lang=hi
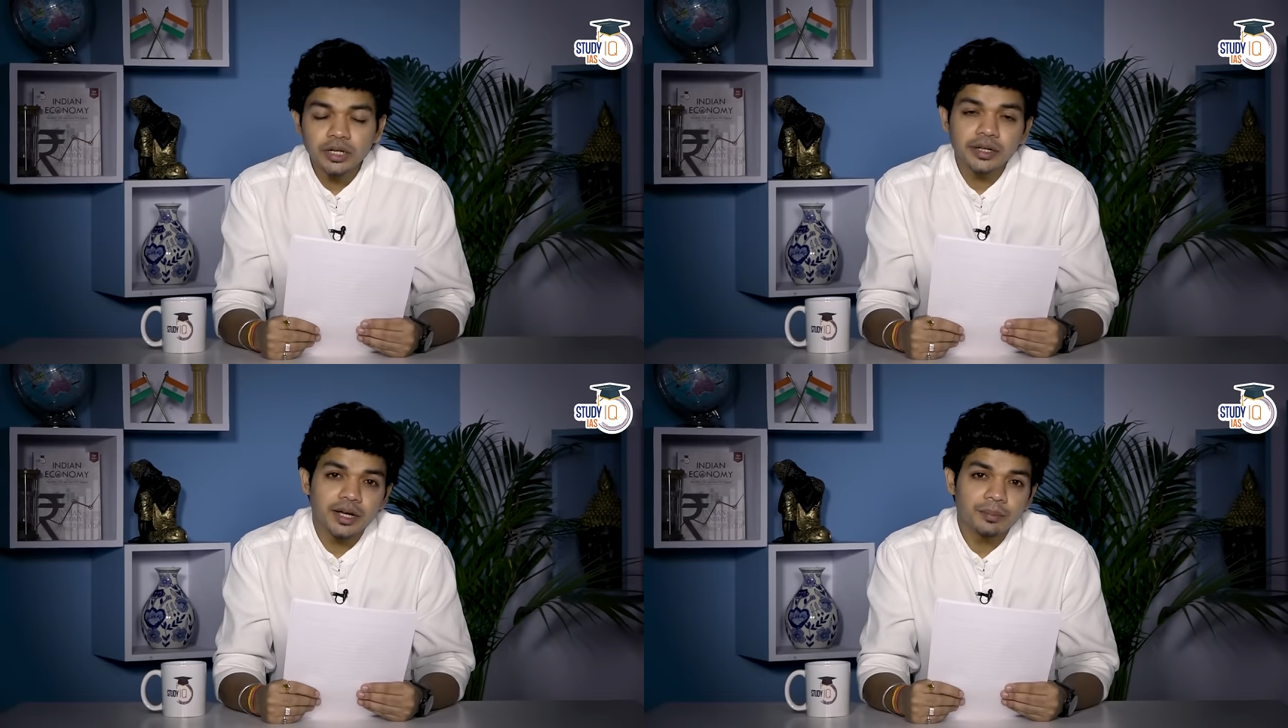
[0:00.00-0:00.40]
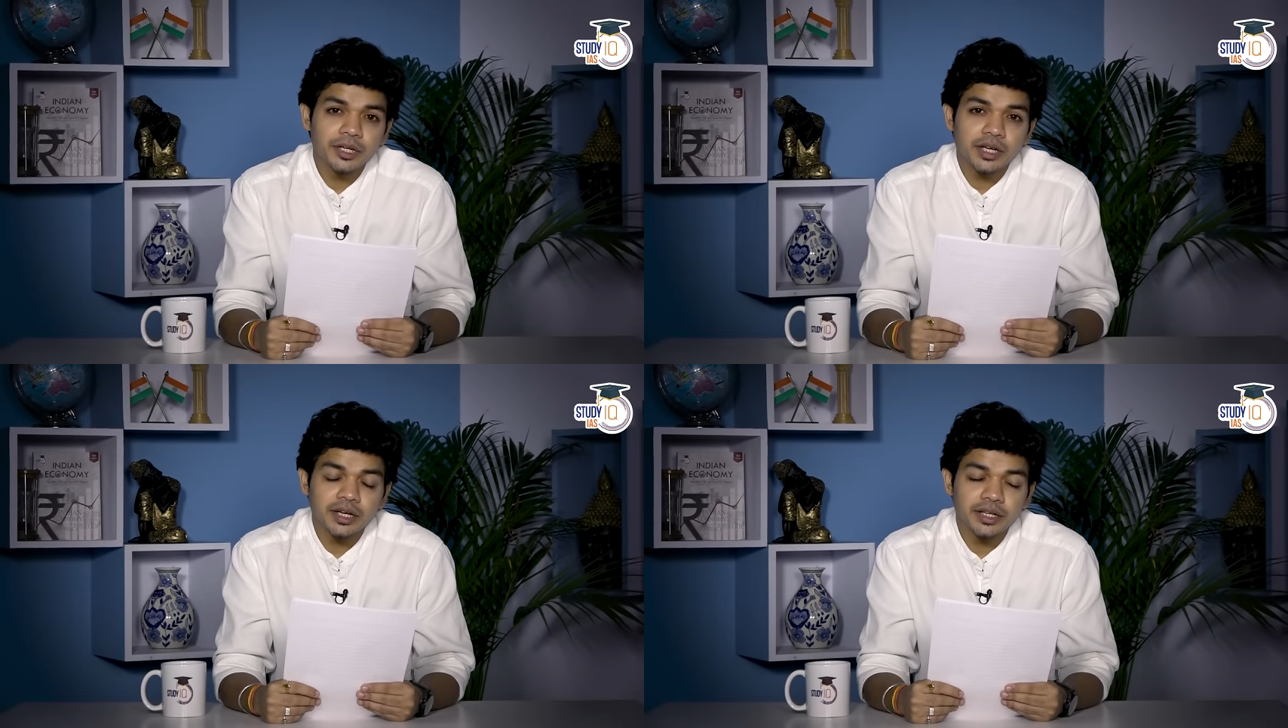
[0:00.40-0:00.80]
ने यहाँ पे
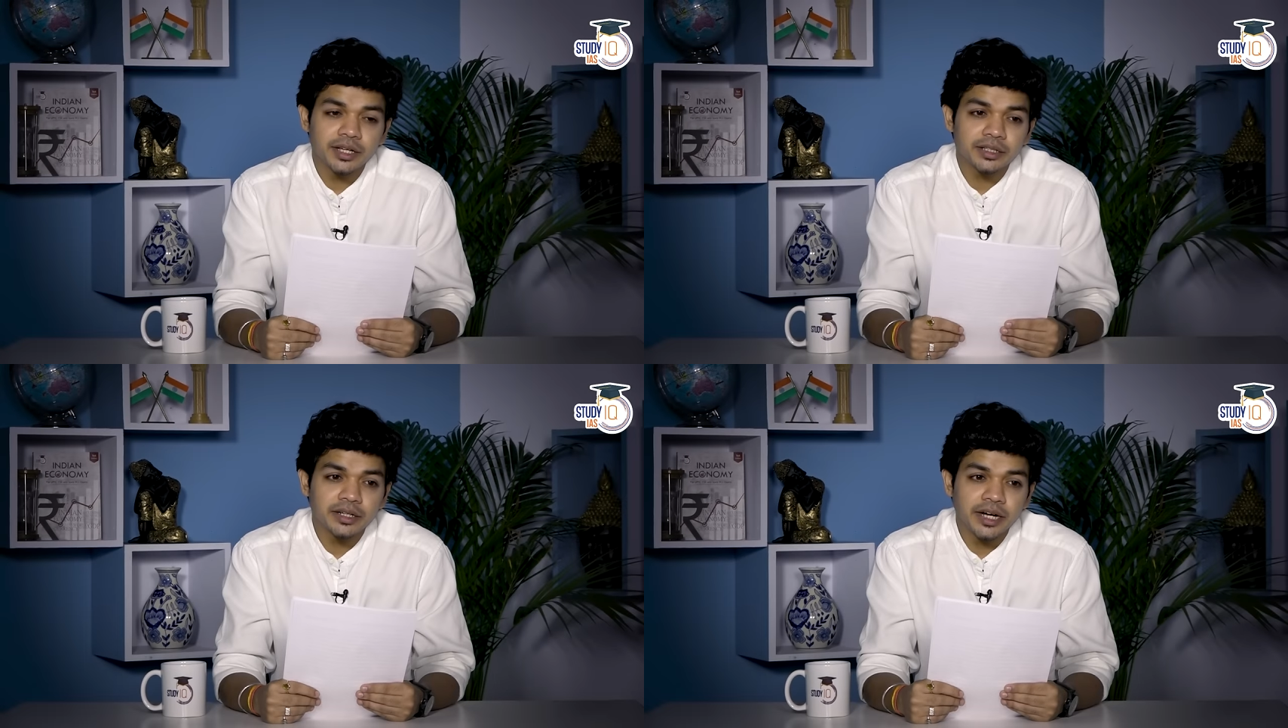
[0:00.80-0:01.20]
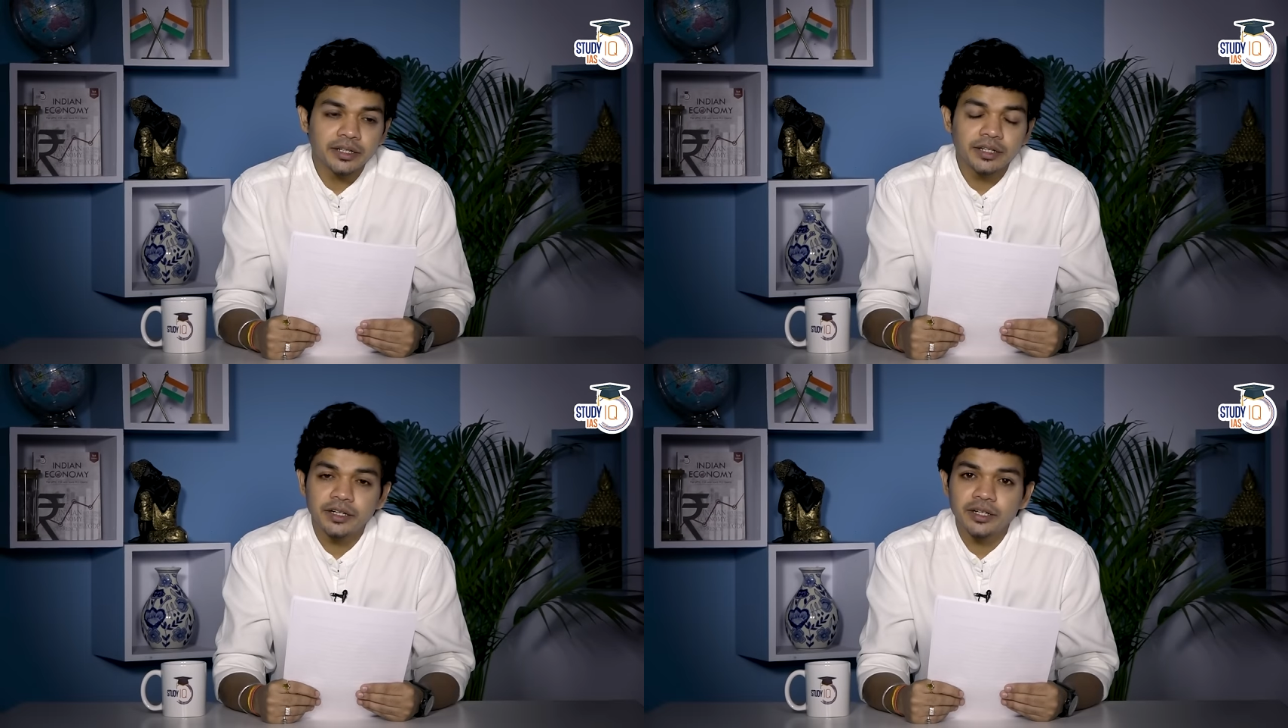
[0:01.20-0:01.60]
क्या किया था
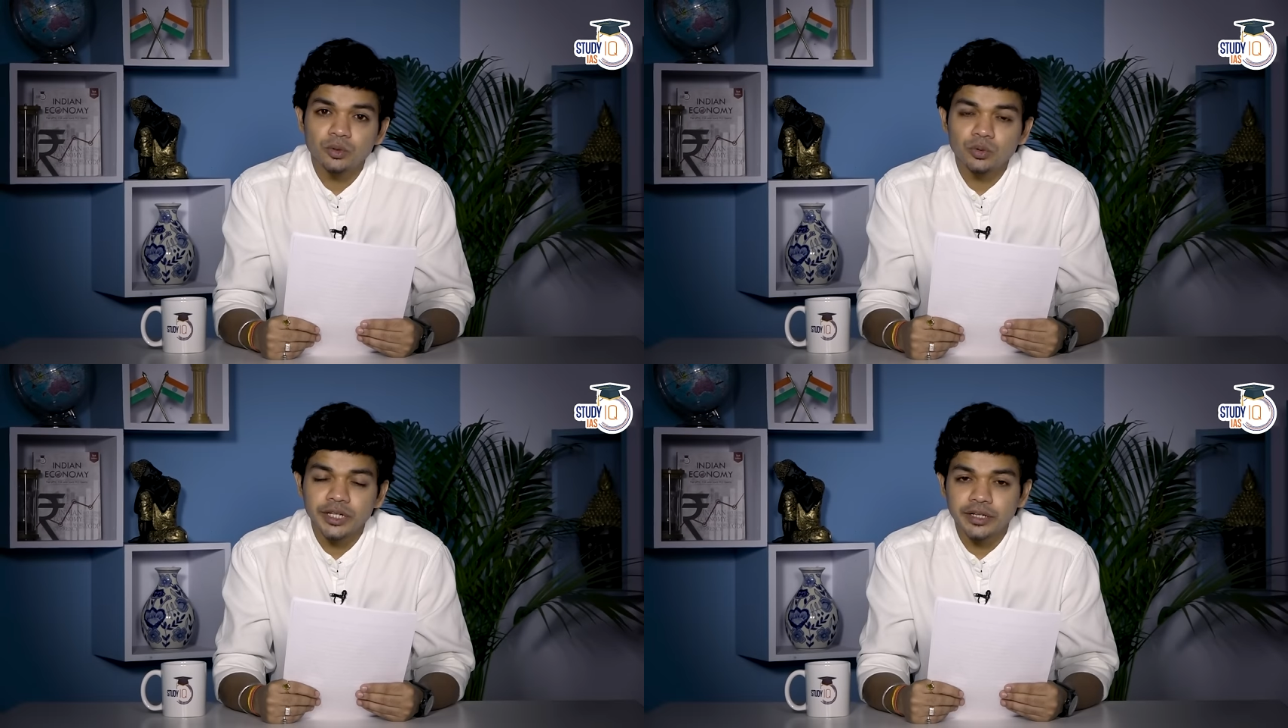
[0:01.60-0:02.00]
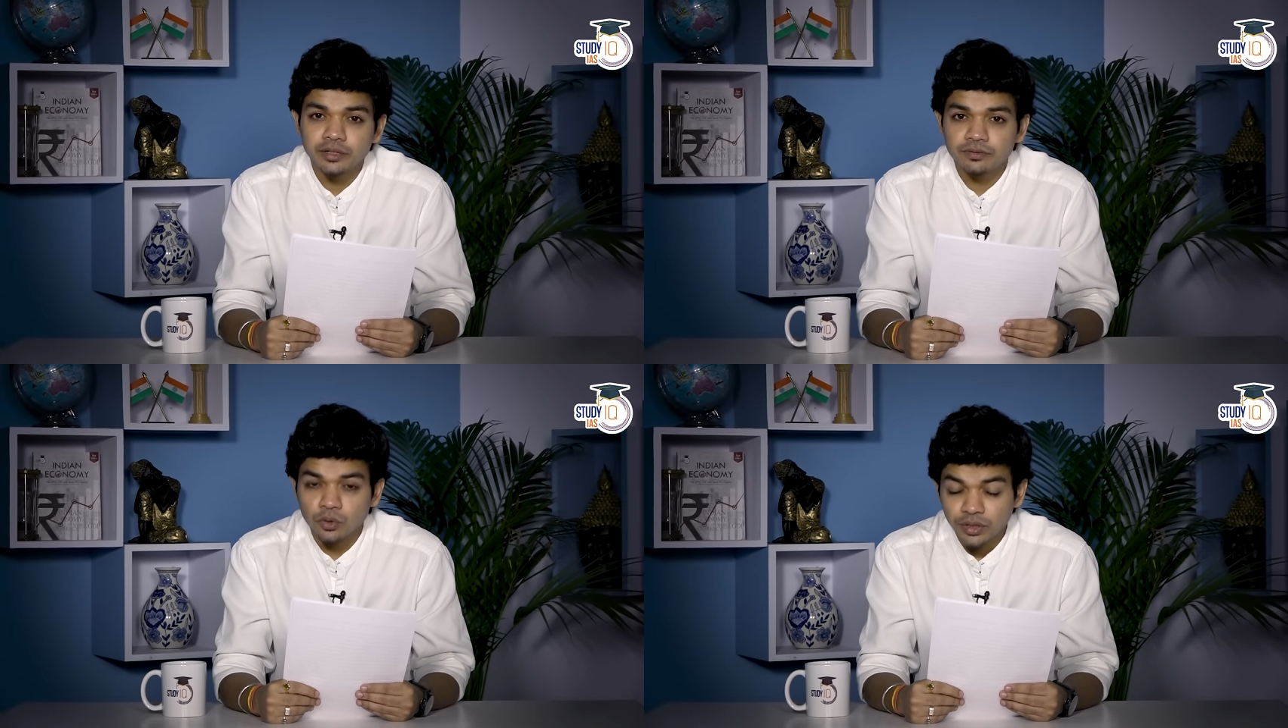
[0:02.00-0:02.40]
1982 से
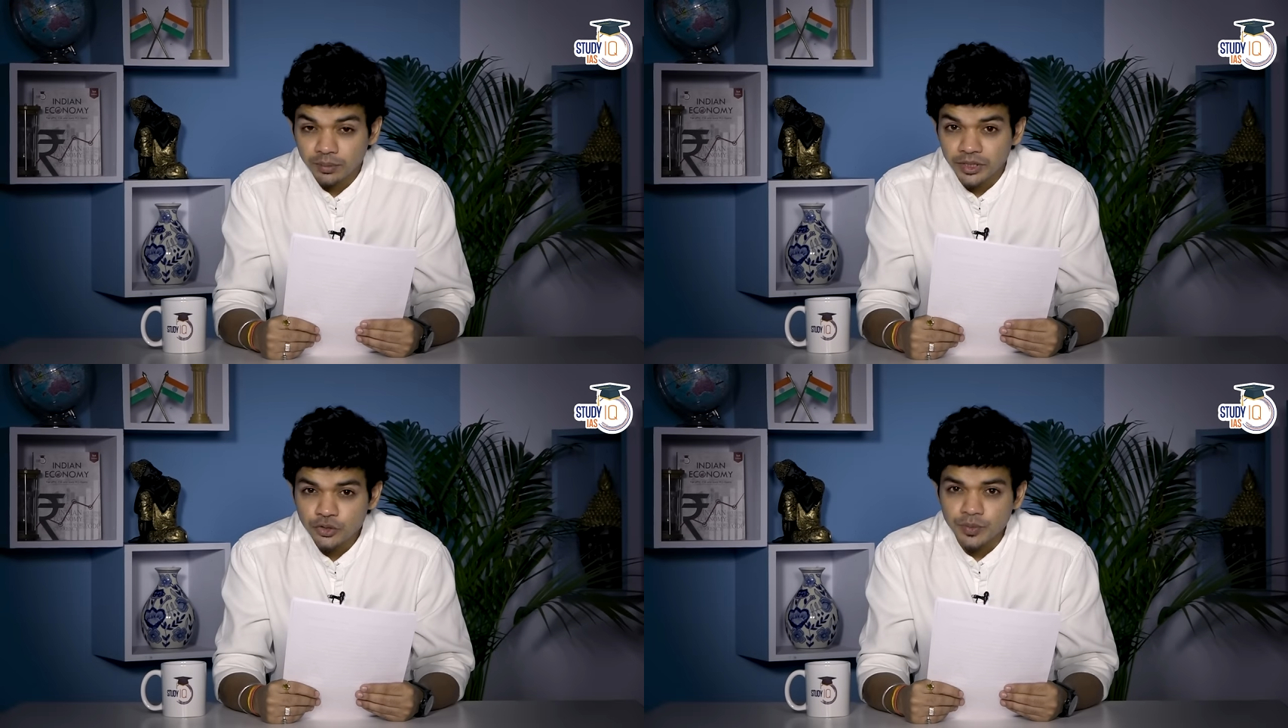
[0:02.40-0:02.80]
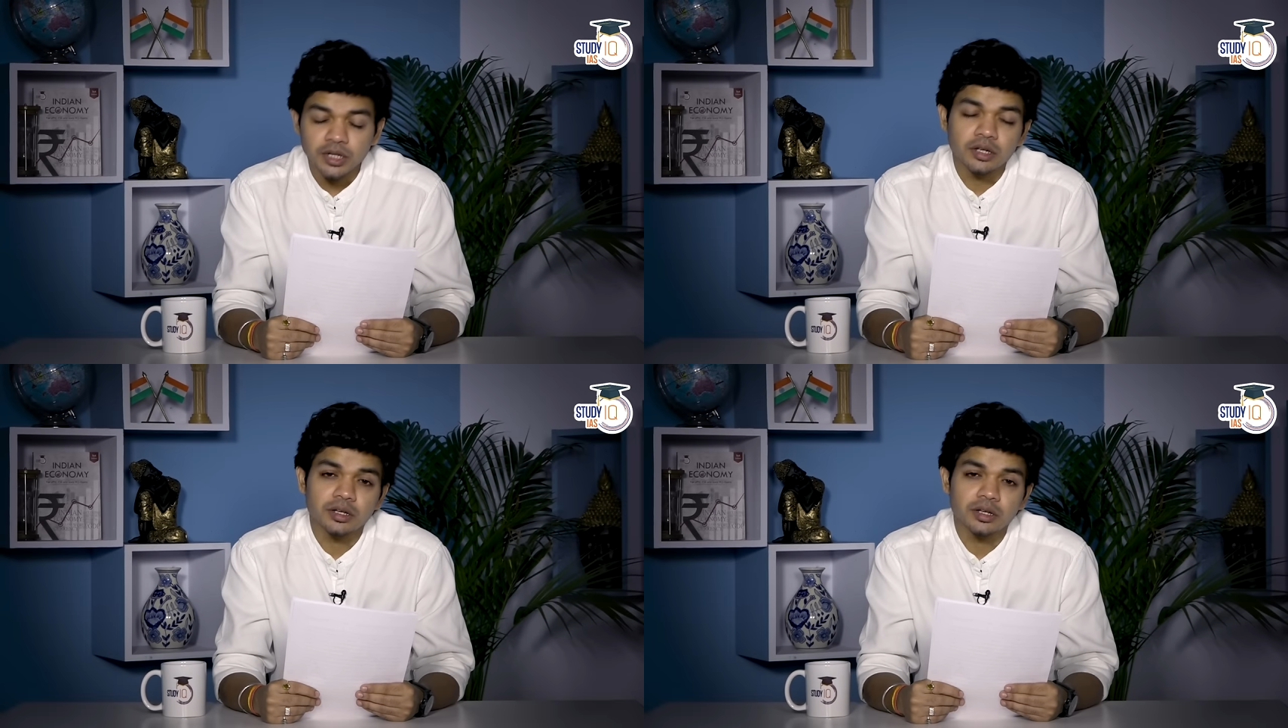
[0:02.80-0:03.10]
84 के बीच में